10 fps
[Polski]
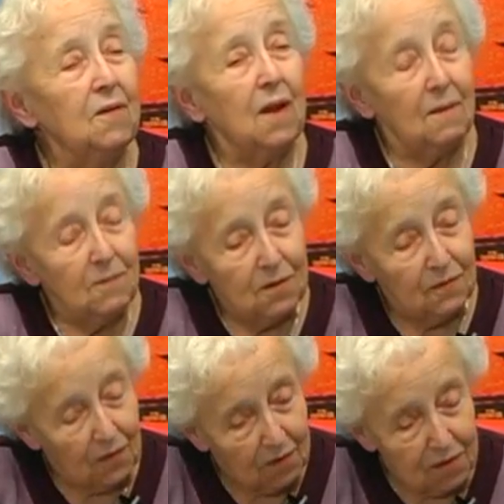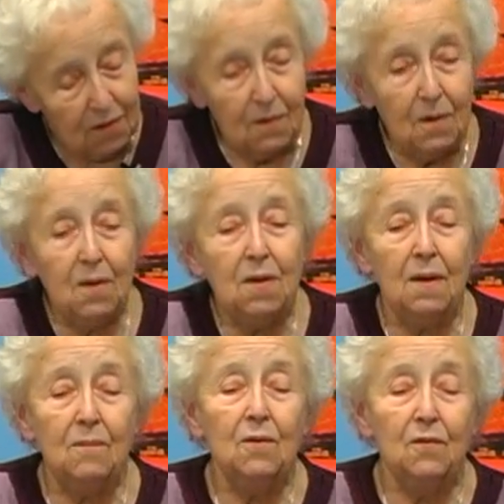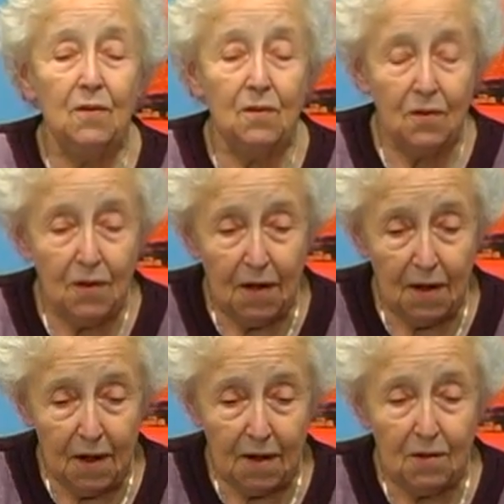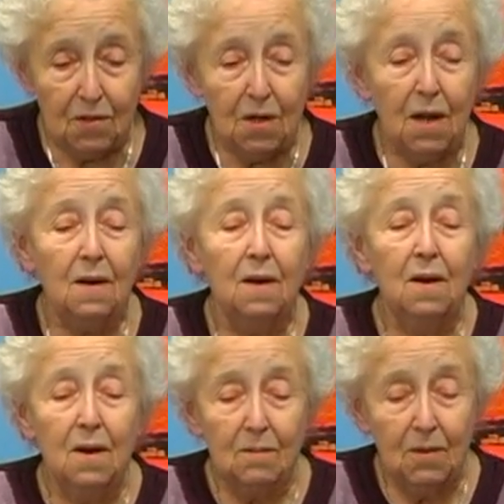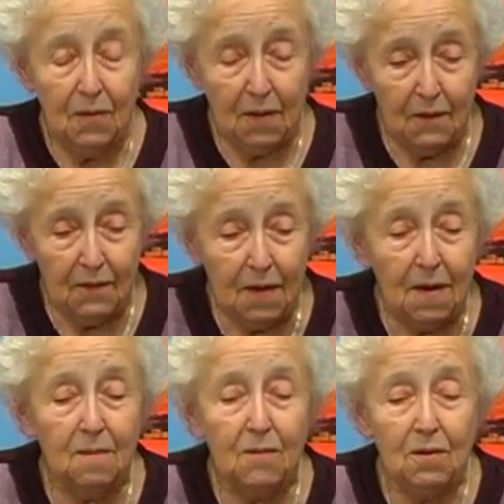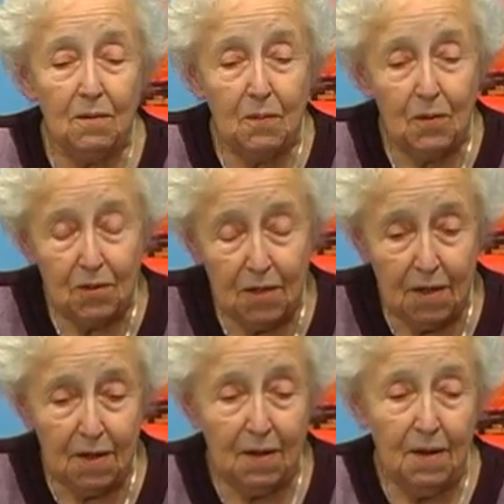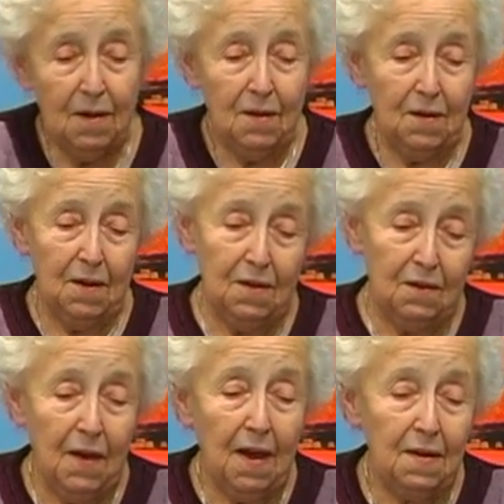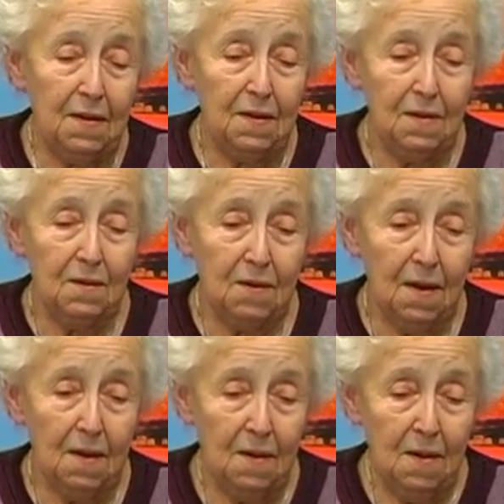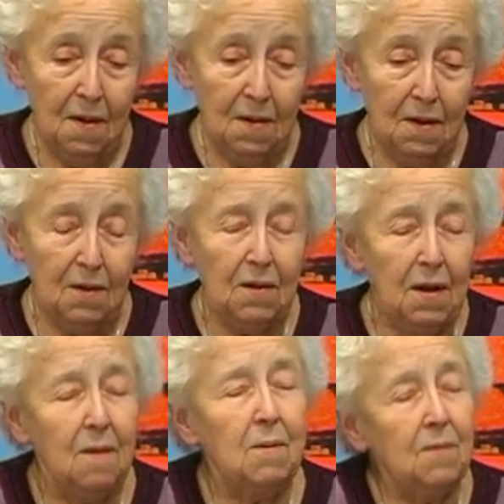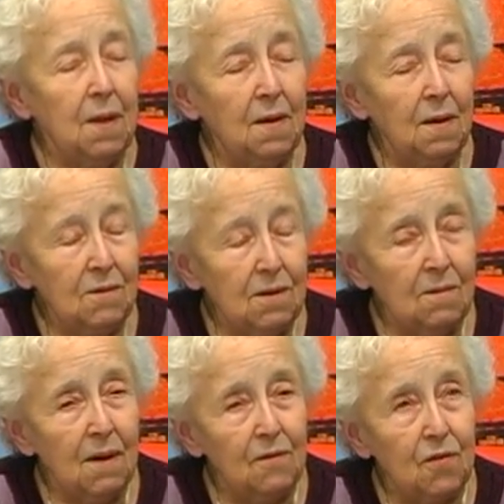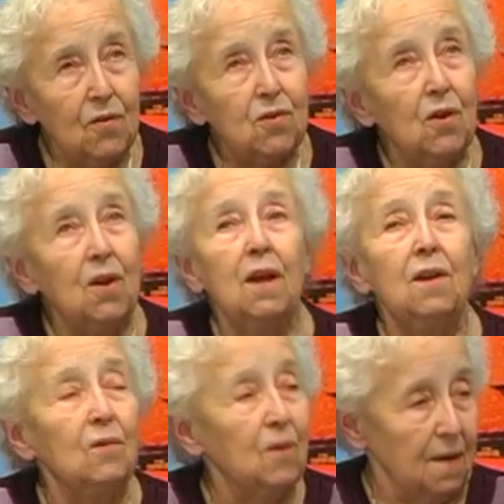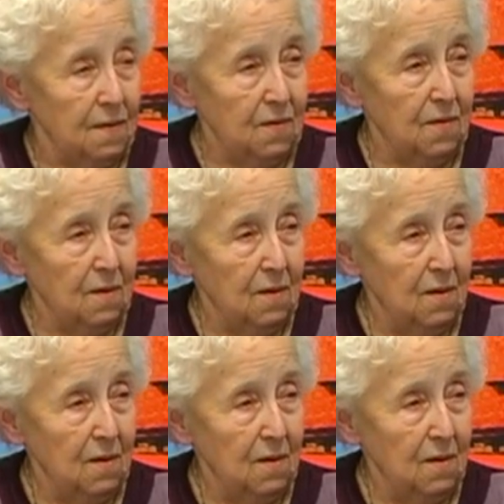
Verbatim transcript: Daisy. Tam się wchodziło i tam ją wynosili na noszach, postawili, myśmy położyli te kwiaty i ona, tylko tyle pamiętam, że była wzruszona do łez.